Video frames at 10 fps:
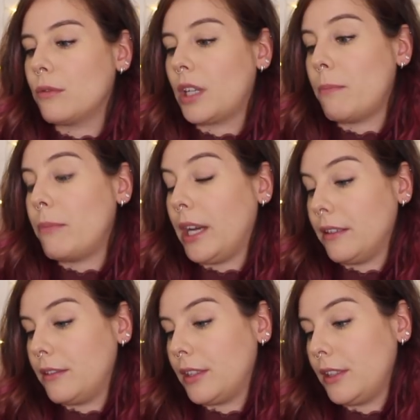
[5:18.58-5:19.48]

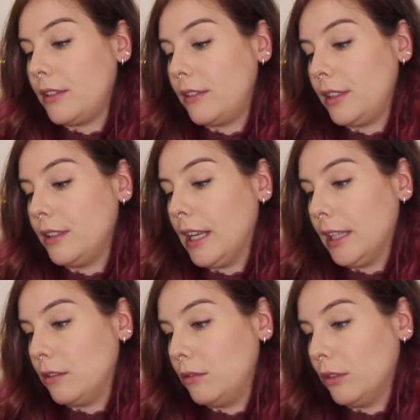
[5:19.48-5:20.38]
réparatrice
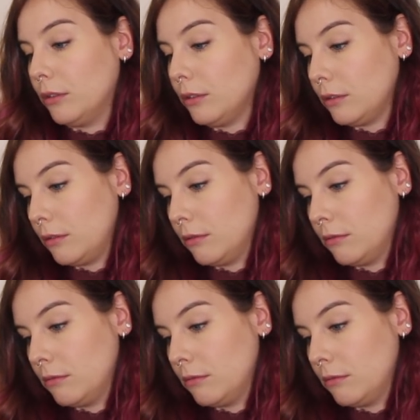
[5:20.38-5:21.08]
hydratante,